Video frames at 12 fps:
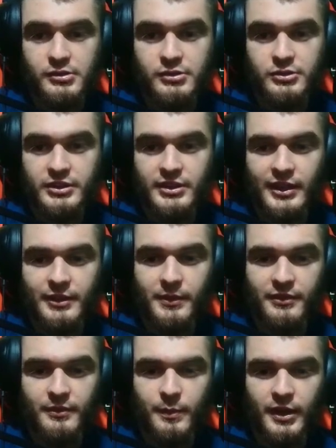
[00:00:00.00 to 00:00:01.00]
czy
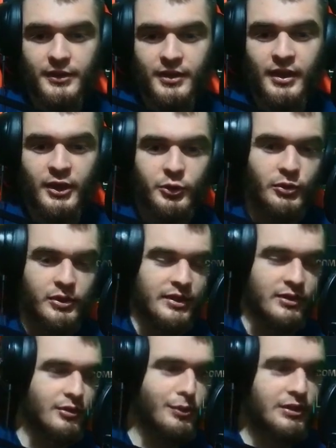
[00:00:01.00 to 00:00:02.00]
Deadman's Blade? Kurde,
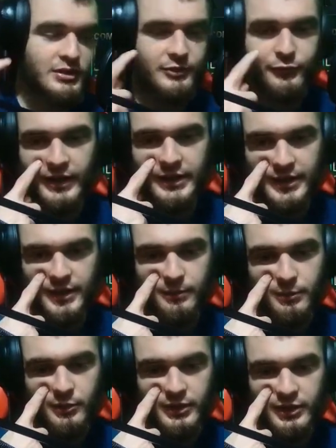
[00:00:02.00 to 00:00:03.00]
to będzie fajne,
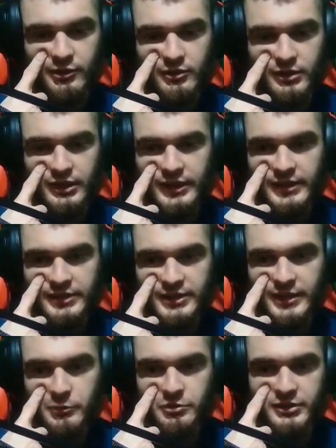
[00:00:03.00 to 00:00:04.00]
po tego klikać
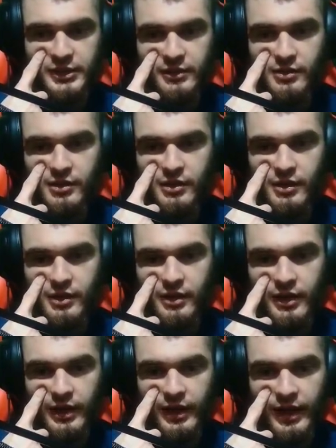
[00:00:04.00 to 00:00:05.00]
nie muszę,
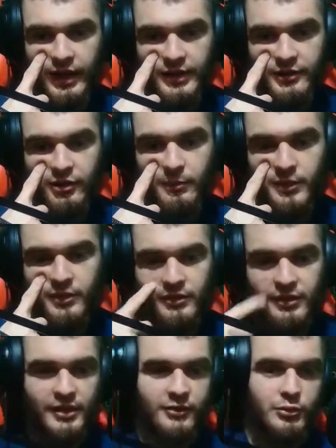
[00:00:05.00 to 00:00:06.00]
ale dopiero
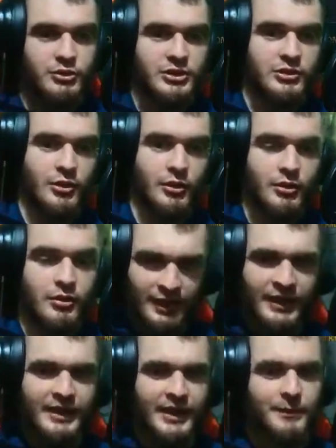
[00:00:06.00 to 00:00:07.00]
teraz złożę to.
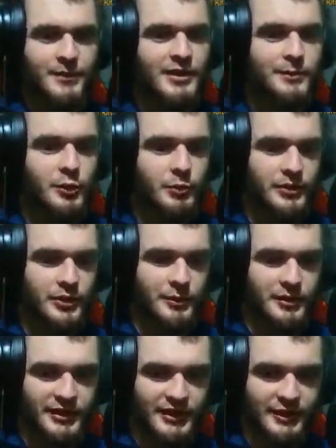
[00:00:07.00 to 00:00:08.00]
Hemtank byłby
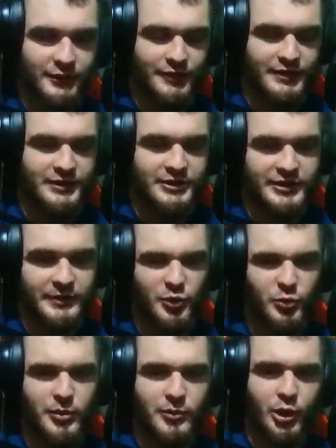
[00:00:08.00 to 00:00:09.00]
dobry, kiedy faktycznie
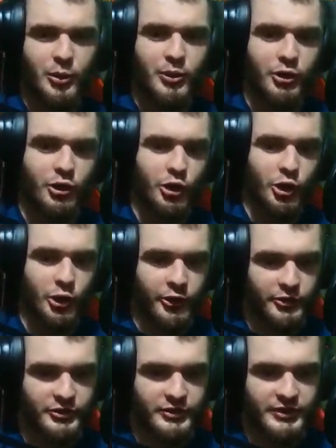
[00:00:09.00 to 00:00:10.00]
byłbym obok
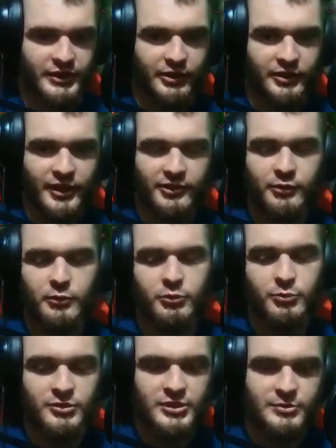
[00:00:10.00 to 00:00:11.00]
kogoś i od razu
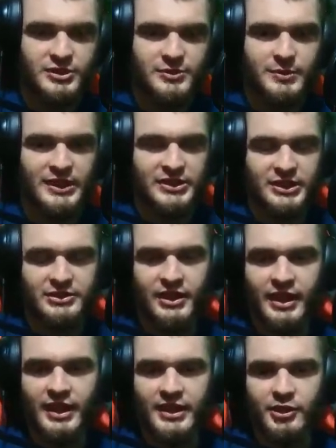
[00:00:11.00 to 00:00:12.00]
mógłbym się przyspieszać.
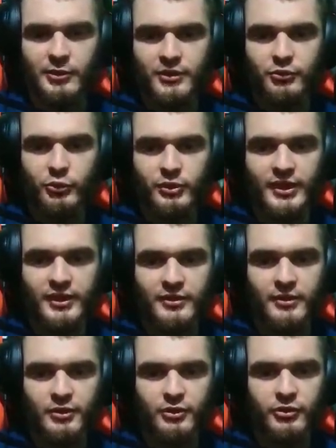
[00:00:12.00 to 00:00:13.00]
Natomiast tutaj
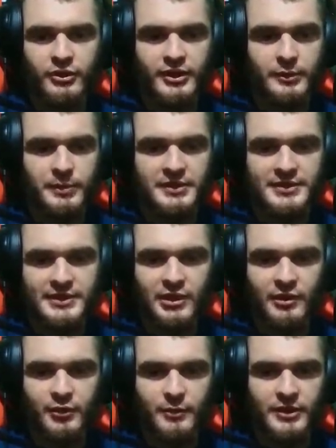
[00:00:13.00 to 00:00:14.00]
no tak
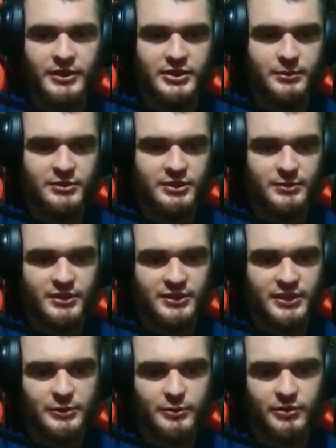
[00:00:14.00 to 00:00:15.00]
basicowo będę się
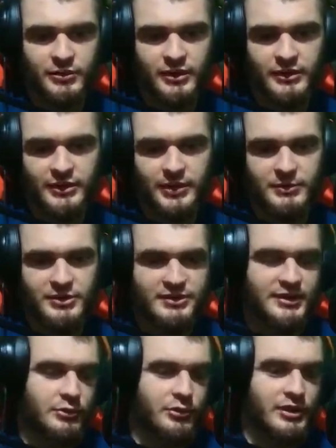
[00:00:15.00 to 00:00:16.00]
przyspieszać, bo ten item się
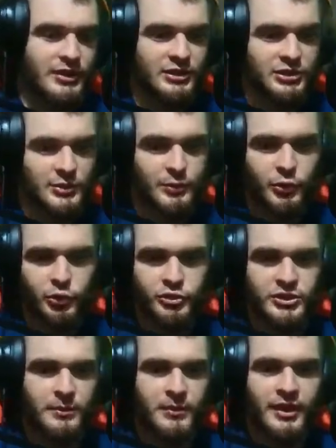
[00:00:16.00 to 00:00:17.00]
stakuje kiedy się
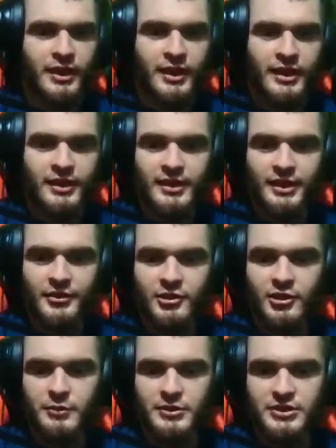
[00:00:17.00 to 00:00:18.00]
poruszam.
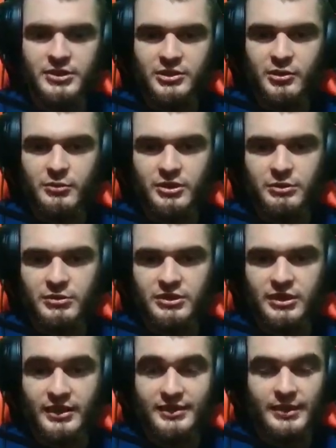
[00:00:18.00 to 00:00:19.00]
Dlatego myślę, że to może być
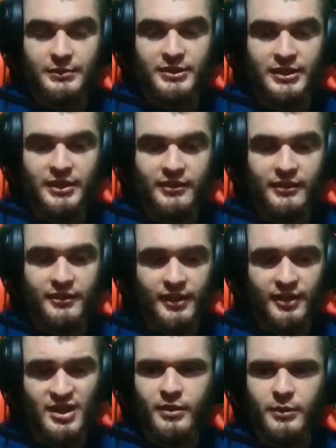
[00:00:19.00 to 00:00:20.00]
teraz lepsza
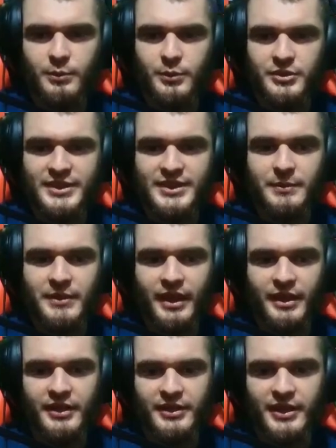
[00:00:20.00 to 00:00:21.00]
decyzja. Poza tym na
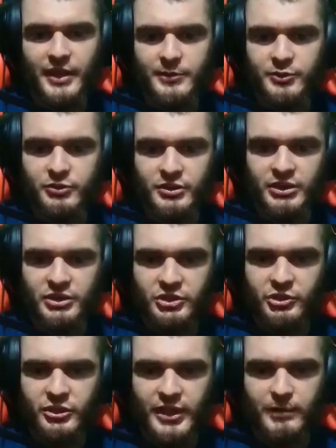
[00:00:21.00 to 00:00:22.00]
adeki absolutnie
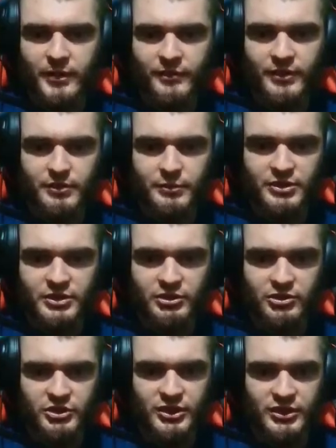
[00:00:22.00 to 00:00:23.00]
niczego nie mam, więc myślę, że
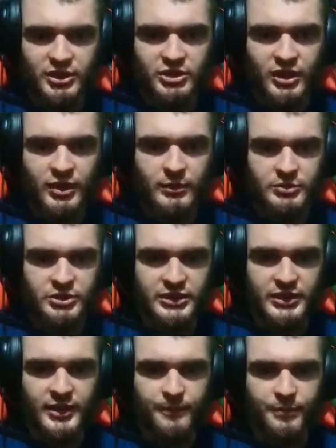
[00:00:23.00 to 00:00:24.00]
to się też
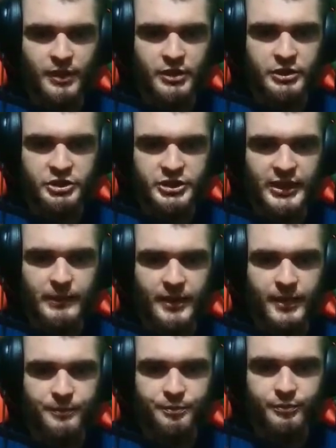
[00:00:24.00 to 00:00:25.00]
przyda.
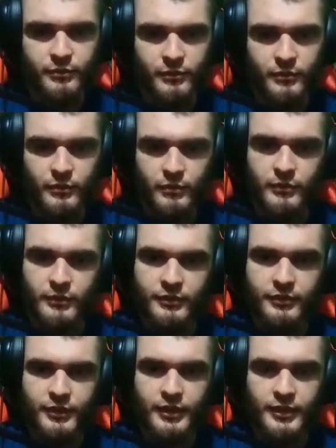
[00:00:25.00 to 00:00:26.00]
Siema.
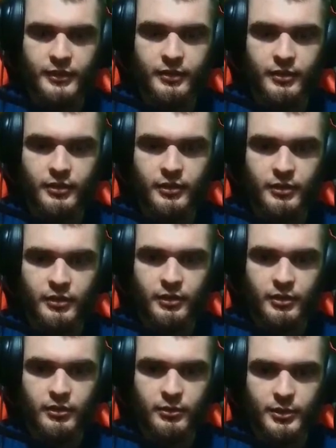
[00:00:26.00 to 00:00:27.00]
Syk.
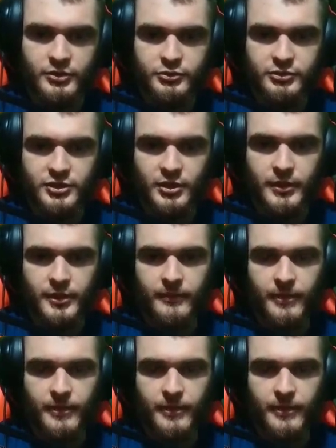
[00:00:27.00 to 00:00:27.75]
Postój sobie.